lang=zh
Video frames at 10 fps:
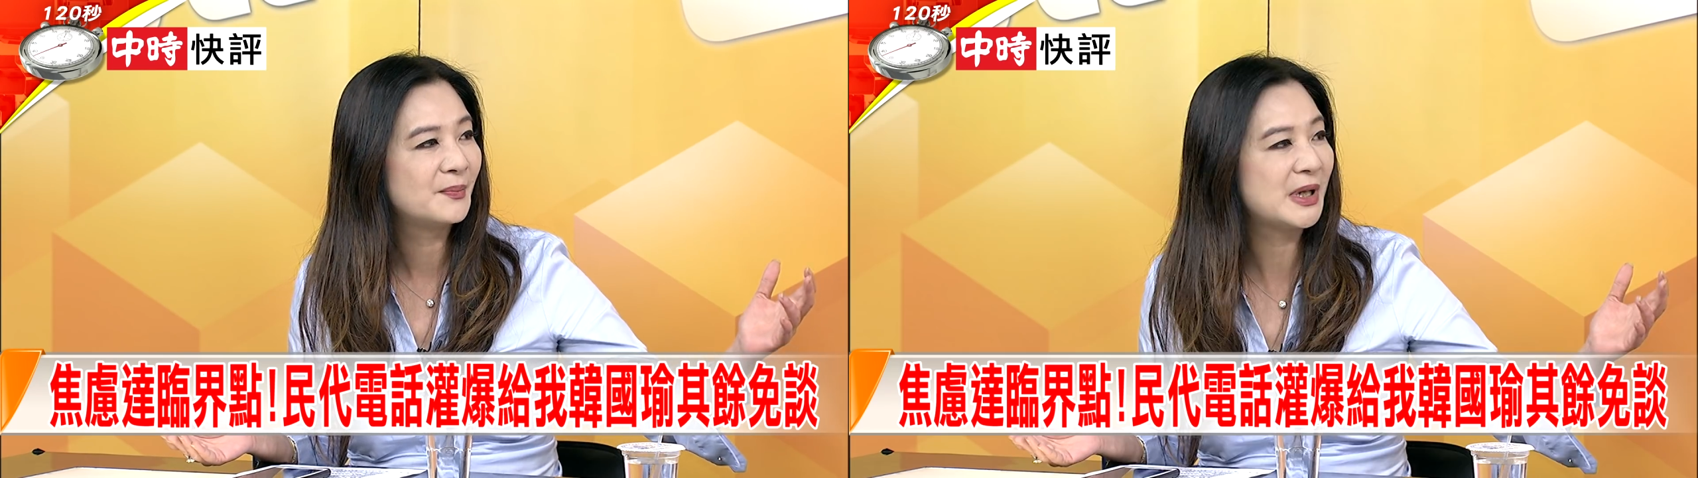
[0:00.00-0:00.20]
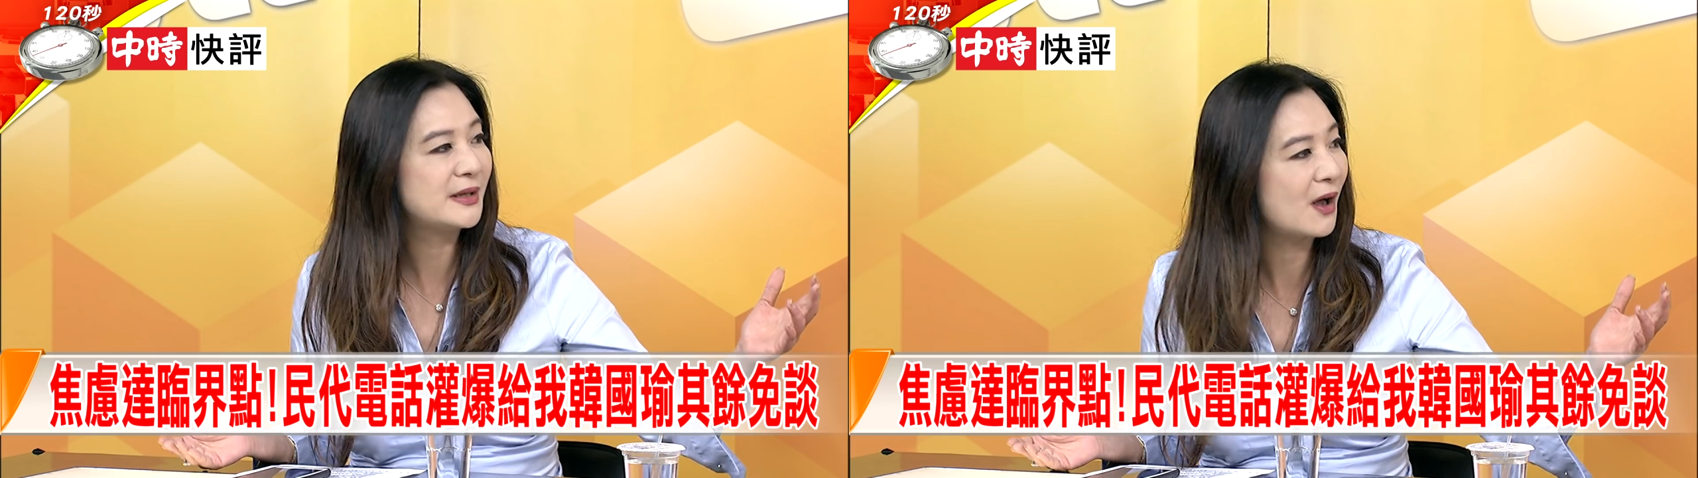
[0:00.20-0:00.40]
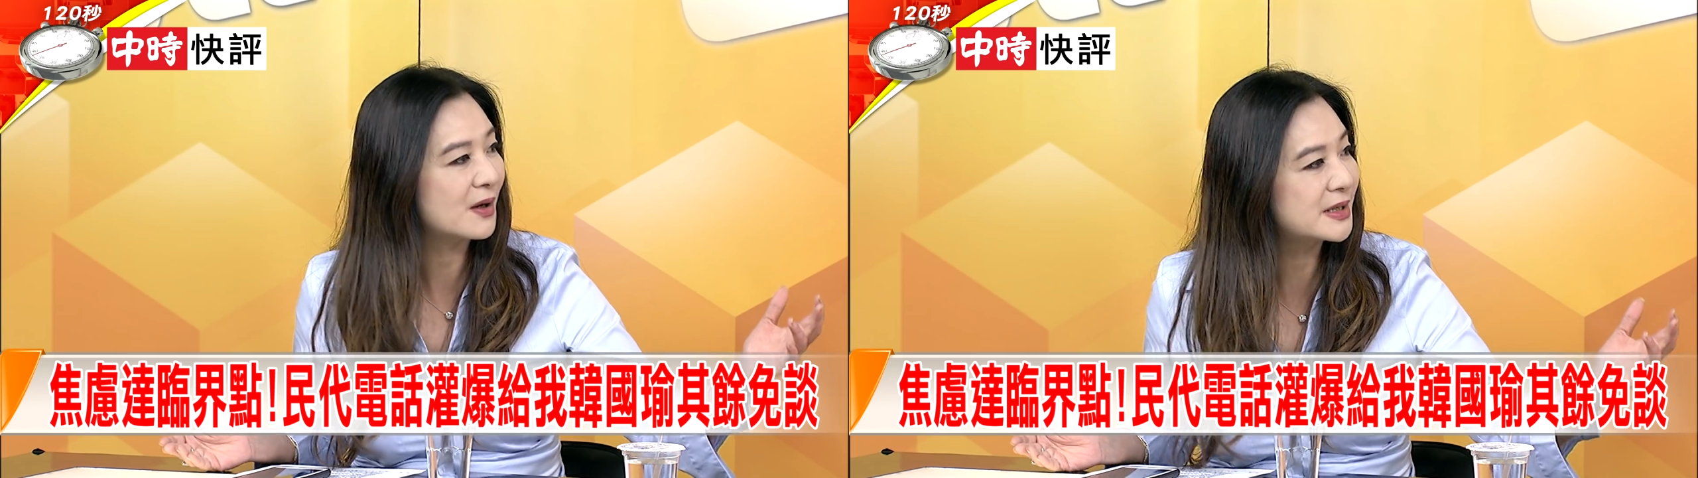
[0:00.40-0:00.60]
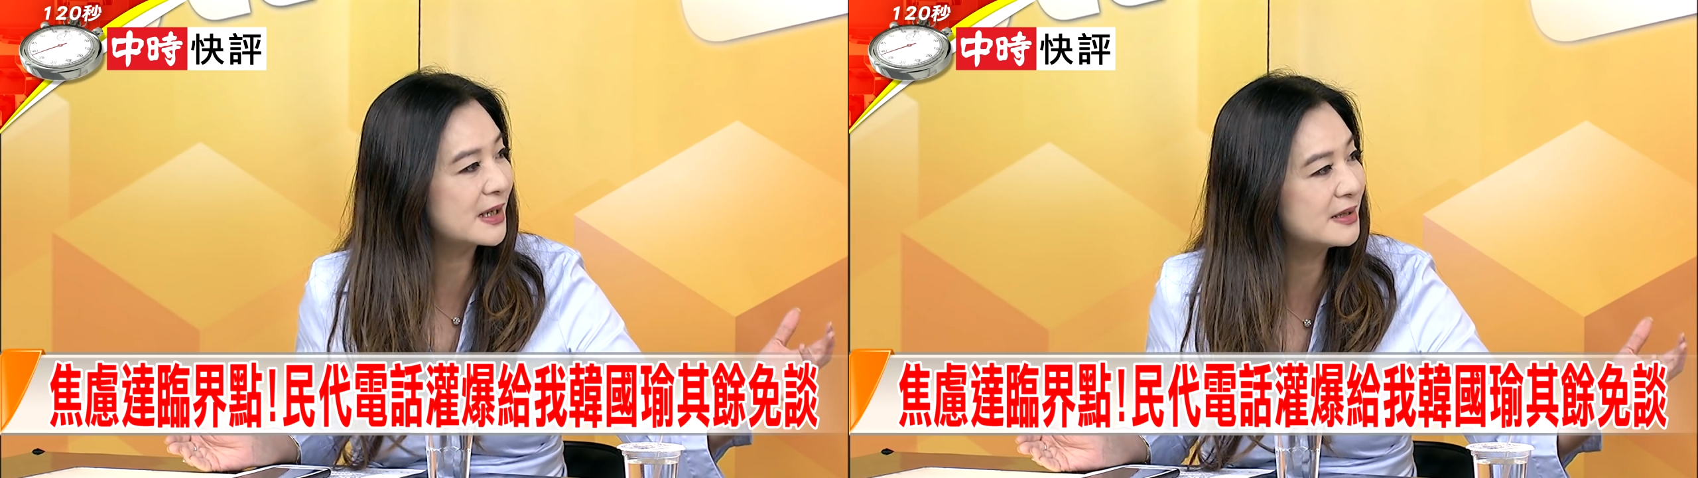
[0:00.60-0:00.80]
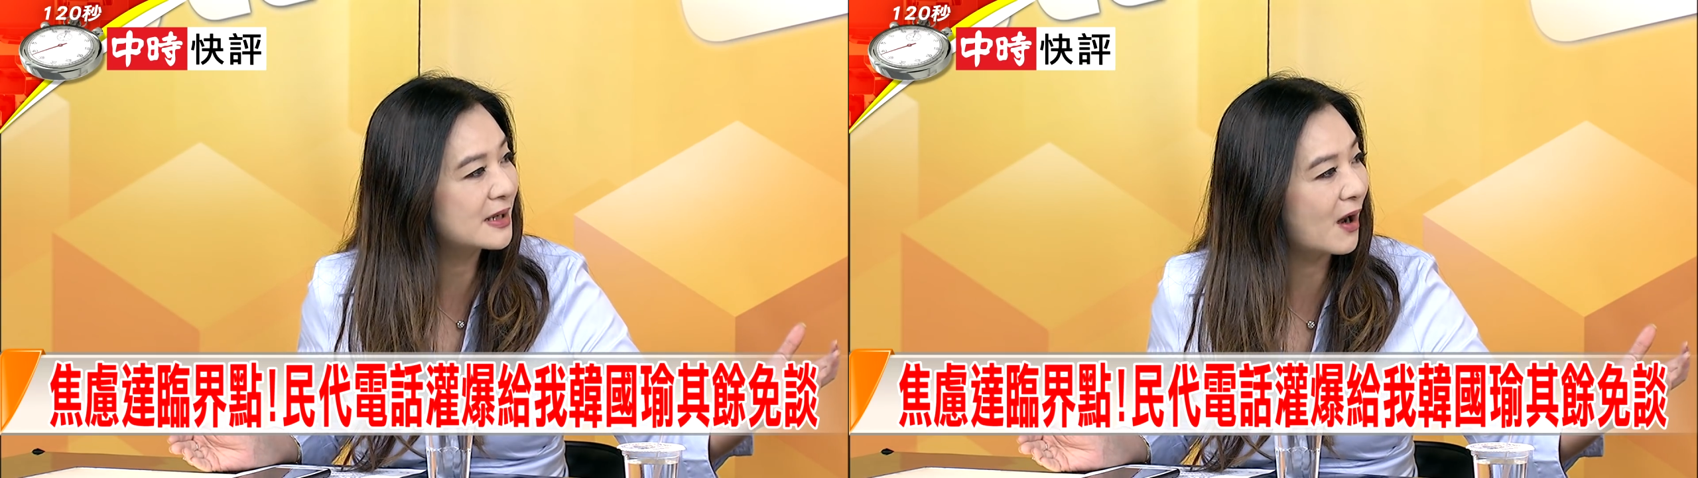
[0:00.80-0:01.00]
民调
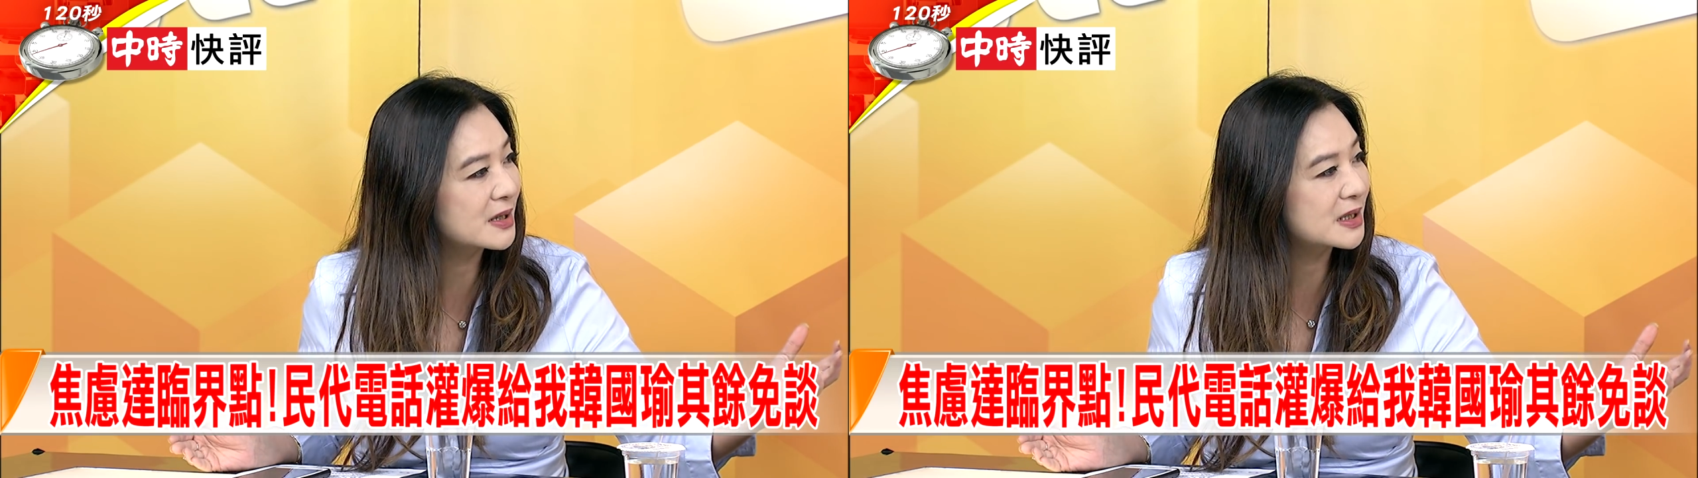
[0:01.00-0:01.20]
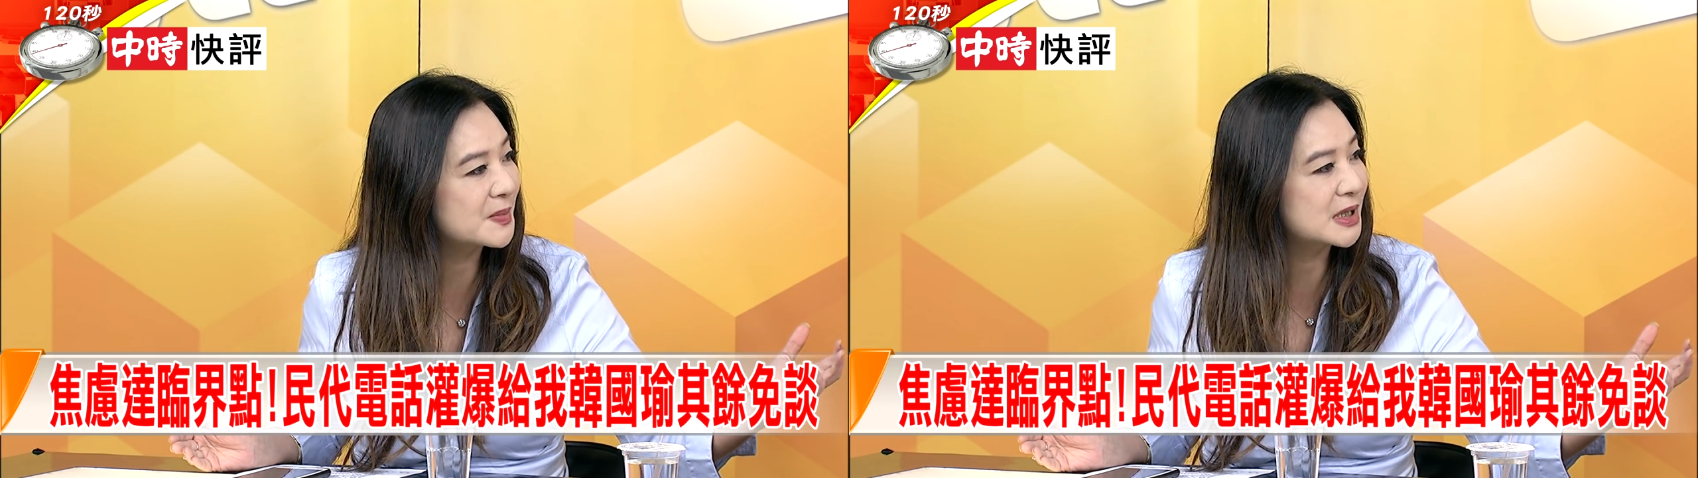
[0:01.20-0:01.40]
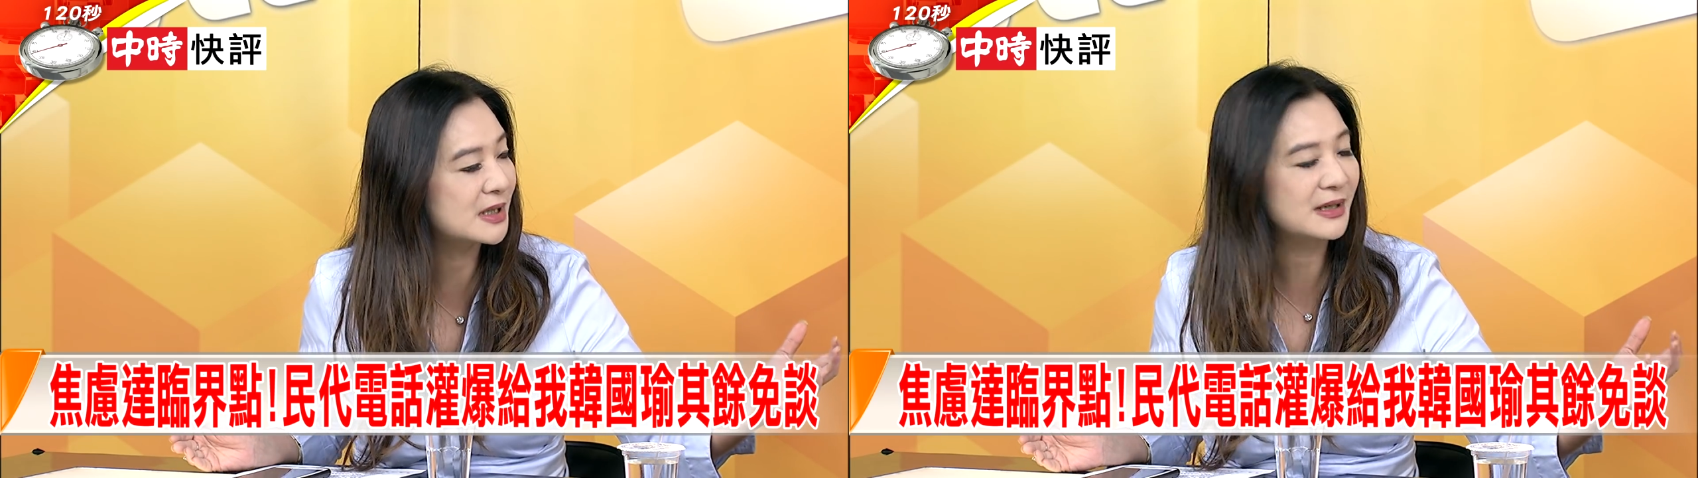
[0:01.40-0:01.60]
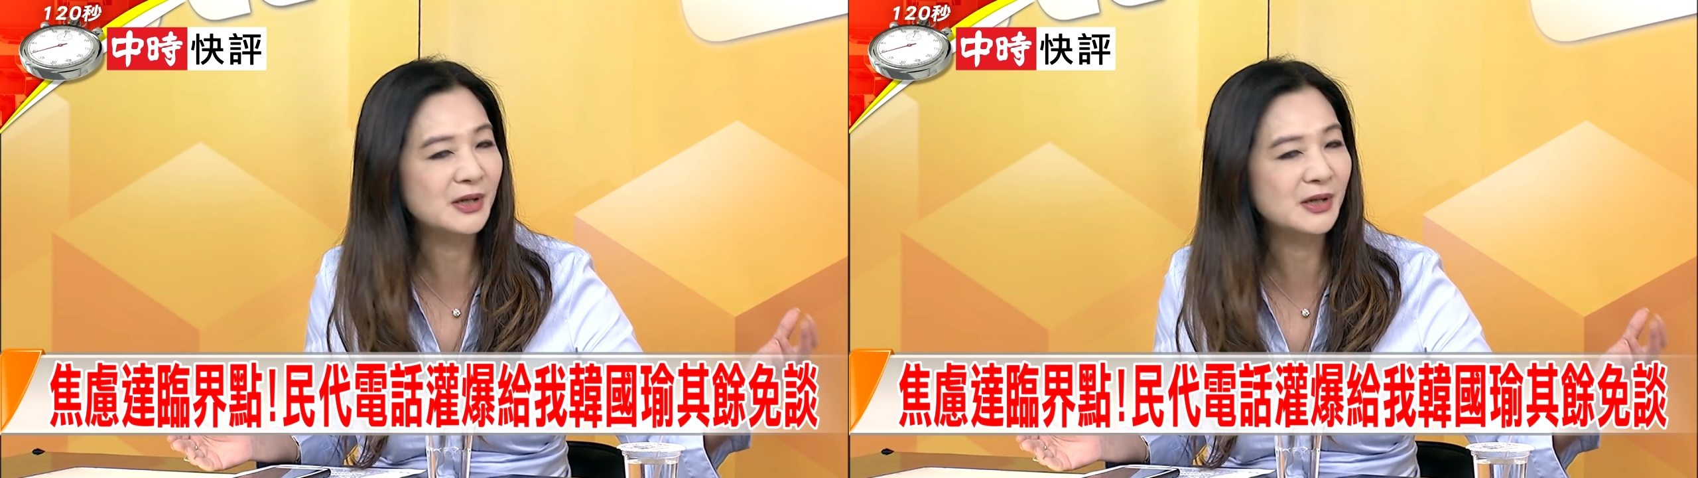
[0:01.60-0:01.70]
征召是不是？